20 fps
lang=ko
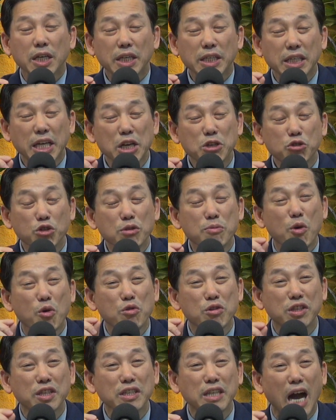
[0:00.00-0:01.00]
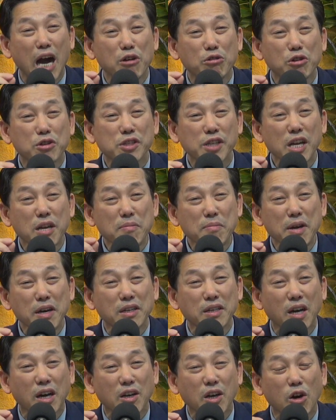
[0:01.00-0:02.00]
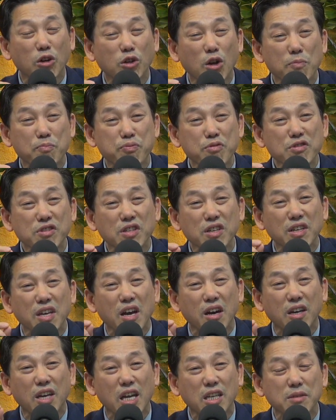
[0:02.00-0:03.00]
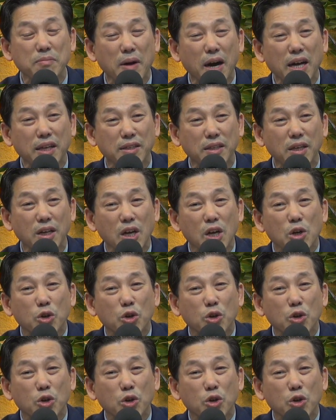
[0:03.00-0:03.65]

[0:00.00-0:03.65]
예수님이 온 것은 양으로 생명을 얻게 하고 더 풍성히 얻게 하지만